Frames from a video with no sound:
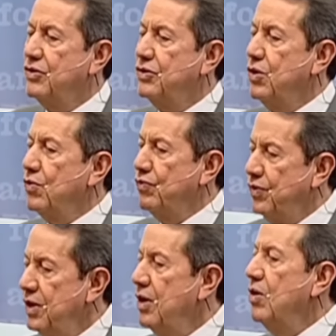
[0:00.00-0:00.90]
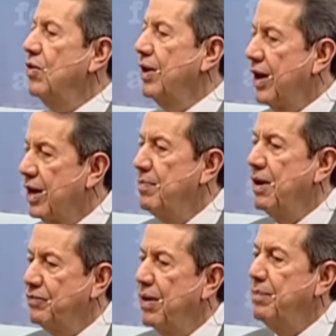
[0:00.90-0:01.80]
Se eu vim, eu quero a
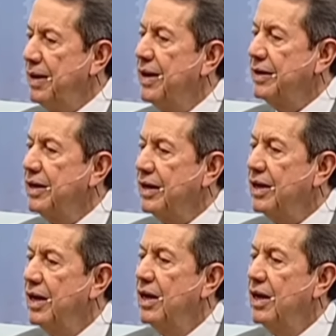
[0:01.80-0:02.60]
minha família aqui.